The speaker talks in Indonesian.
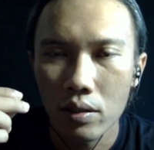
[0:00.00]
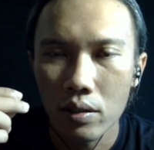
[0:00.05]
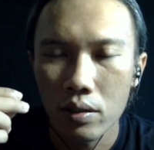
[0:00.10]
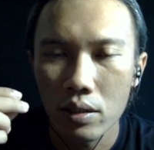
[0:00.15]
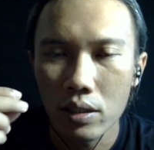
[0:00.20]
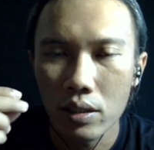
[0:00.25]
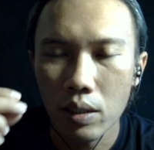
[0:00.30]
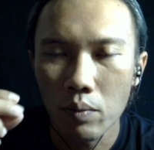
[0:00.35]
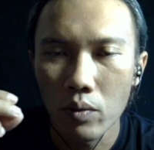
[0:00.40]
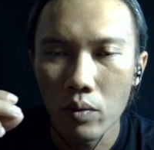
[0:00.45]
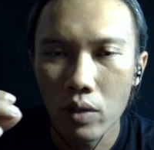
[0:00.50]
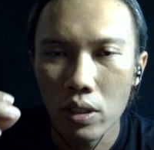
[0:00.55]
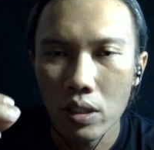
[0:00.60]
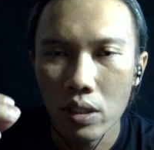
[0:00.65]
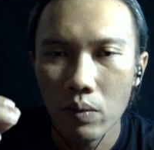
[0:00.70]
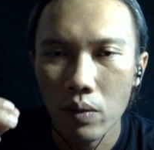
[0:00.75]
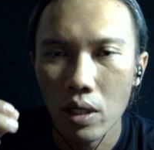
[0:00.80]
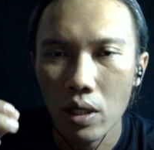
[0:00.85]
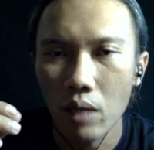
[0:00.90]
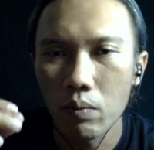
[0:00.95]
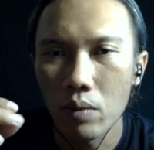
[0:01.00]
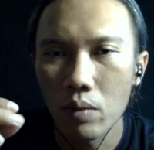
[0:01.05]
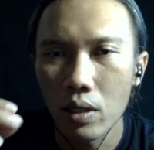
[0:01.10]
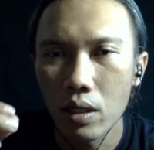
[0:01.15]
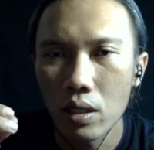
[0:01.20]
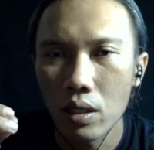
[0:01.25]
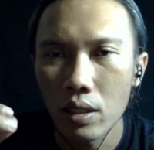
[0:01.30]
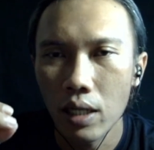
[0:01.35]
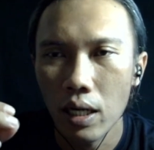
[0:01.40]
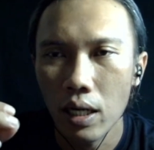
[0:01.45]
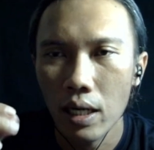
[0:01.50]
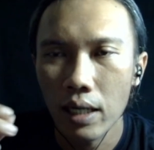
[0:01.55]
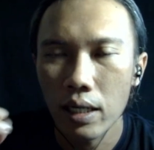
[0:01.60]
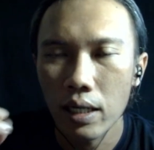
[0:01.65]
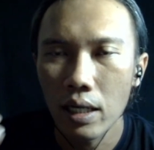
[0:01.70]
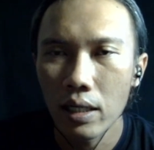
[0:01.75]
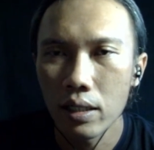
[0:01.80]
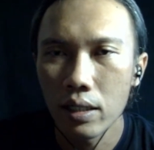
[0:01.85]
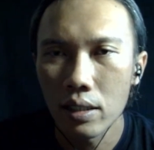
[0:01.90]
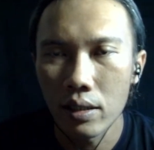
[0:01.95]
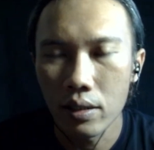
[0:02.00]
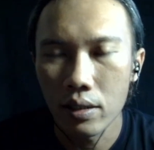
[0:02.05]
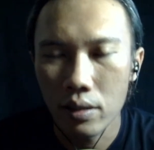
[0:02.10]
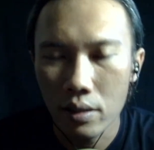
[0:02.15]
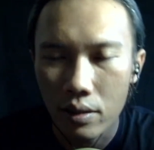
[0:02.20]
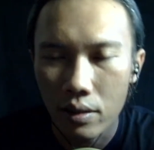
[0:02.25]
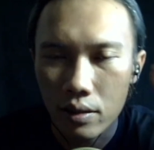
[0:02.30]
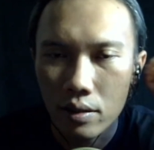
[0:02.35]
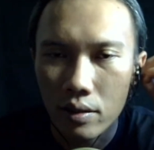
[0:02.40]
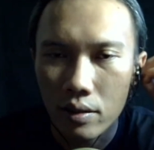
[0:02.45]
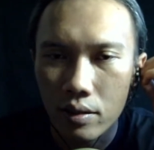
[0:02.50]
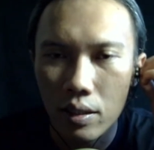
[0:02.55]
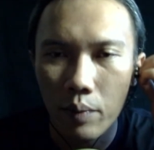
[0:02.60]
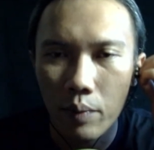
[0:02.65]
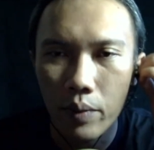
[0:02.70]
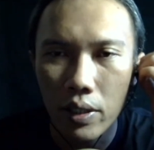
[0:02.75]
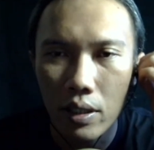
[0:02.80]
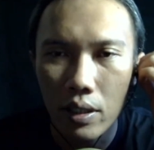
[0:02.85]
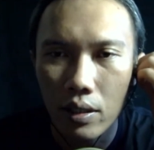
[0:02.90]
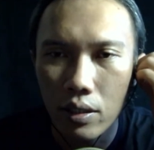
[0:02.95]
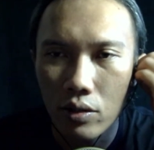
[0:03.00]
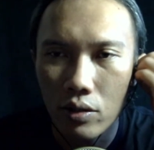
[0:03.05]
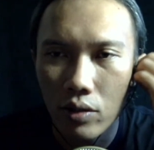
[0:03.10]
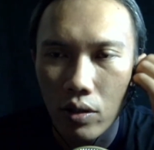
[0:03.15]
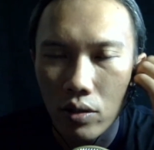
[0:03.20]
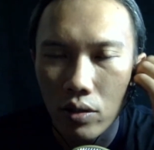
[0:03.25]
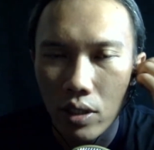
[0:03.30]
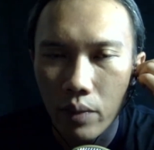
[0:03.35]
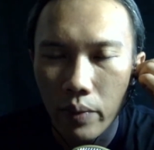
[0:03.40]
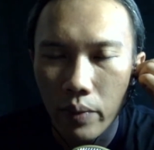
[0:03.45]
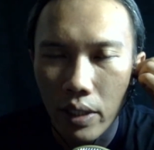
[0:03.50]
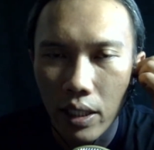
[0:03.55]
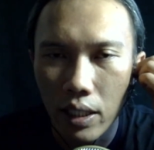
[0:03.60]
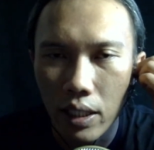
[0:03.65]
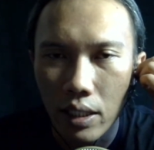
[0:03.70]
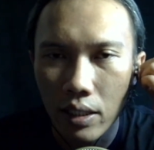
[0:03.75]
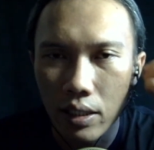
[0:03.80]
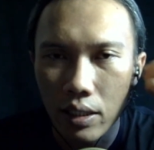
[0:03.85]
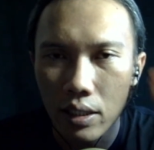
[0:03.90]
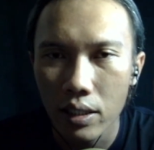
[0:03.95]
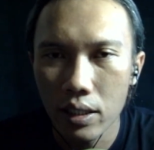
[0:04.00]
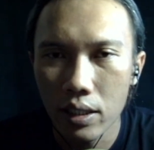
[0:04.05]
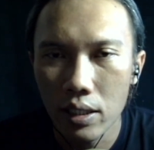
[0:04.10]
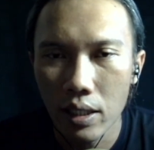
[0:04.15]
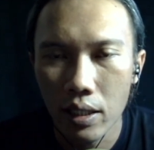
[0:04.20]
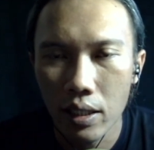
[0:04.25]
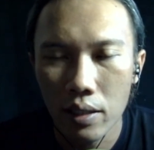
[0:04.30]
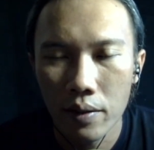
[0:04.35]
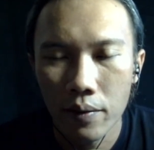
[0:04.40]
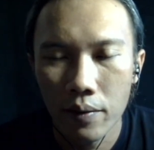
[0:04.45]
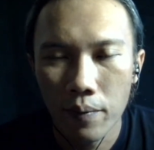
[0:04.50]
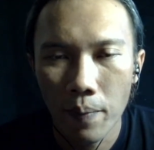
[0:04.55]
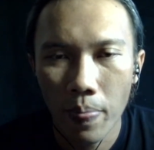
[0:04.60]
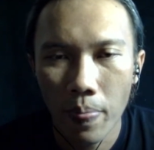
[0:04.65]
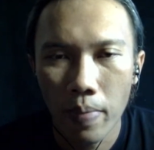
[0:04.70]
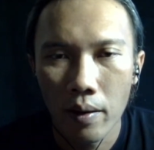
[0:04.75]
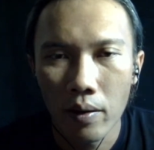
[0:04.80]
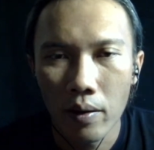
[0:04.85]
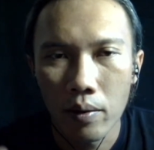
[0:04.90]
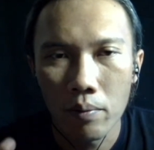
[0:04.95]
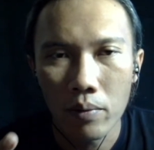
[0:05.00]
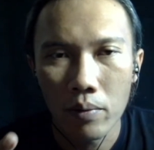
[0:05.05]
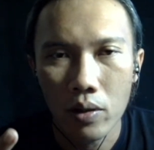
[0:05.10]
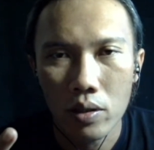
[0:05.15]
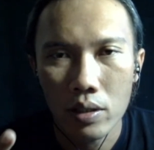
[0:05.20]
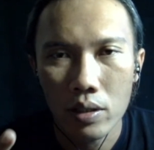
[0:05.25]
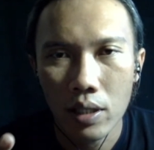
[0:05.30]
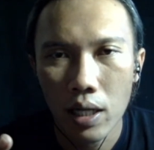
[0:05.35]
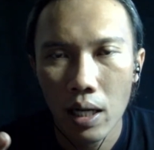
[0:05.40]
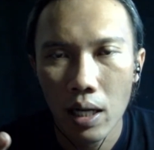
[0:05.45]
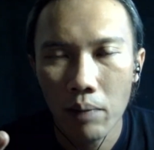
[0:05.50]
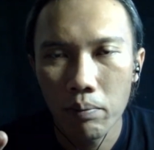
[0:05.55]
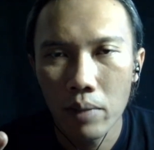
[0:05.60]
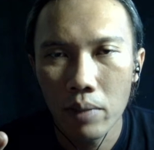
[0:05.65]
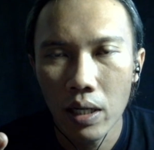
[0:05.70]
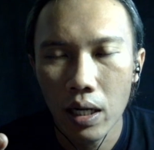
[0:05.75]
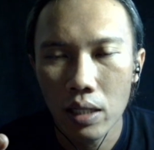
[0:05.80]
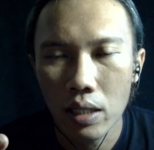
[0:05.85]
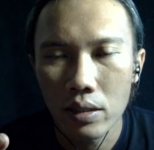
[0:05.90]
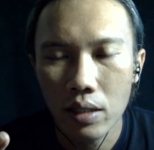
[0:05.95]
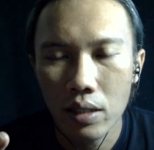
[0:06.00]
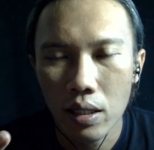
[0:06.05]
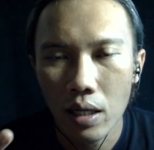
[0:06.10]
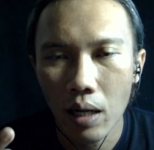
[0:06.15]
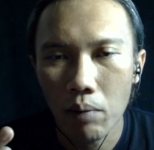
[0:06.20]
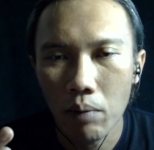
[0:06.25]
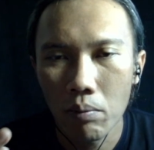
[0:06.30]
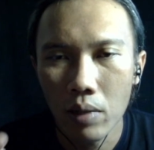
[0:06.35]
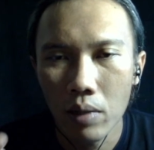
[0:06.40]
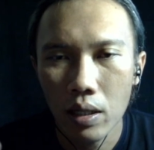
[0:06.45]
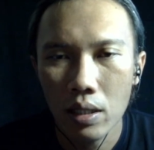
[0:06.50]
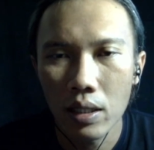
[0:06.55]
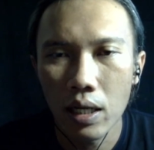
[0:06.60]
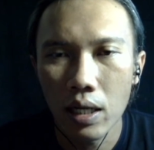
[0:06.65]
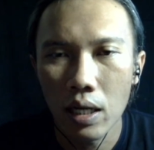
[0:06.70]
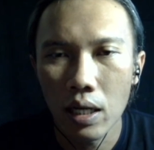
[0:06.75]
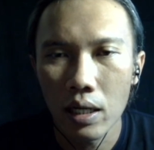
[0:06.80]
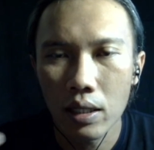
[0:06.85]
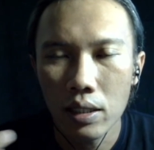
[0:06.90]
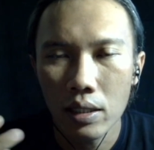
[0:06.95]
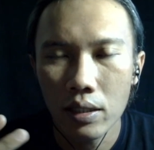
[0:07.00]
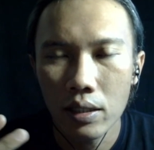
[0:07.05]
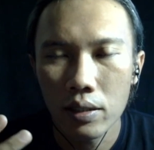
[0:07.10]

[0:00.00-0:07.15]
disambungin sama kabel yang lain lagi tapi itu nggak usah dipikirin gini aja pokoknya ambil aja kabel dari